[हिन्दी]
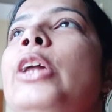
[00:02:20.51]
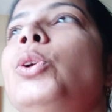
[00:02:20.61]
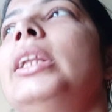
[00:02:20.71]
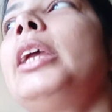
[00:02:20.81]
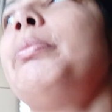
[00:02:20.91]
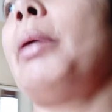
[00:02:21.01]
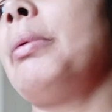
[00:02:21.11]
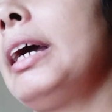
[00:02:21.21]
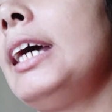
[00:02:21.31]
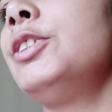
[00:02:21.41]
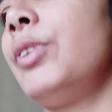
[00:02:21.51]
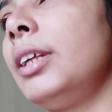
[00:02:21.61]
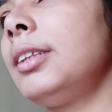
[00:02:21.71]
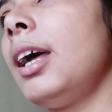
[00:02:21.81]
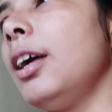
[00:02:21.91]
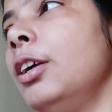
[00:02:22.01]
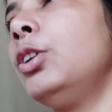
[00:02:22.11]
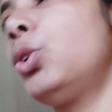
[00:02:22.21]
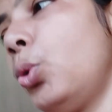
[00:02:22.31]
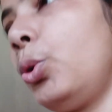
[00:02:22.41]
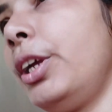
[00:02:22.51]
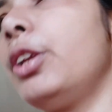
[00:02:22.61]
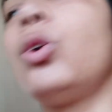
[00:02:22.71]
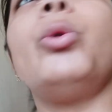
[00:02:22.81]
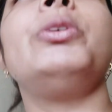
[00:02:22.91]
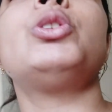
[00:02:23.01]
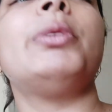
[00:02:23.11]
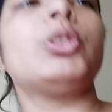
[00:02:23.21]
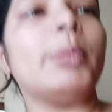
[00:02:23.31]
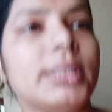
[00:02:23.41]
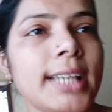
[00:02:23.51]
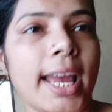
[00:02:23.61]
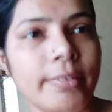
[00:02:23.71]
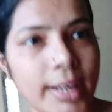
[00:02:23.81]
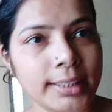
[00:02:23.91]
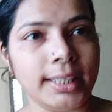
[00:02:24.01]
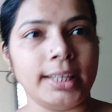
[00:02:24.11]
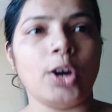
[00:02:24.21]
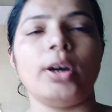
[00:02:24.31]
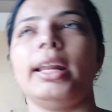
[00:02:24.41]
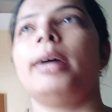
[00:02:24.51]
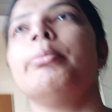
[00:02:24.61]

तो इनके पापा का आज व्रत था तो इनको भी सुबह सुबह चाय वाय देना और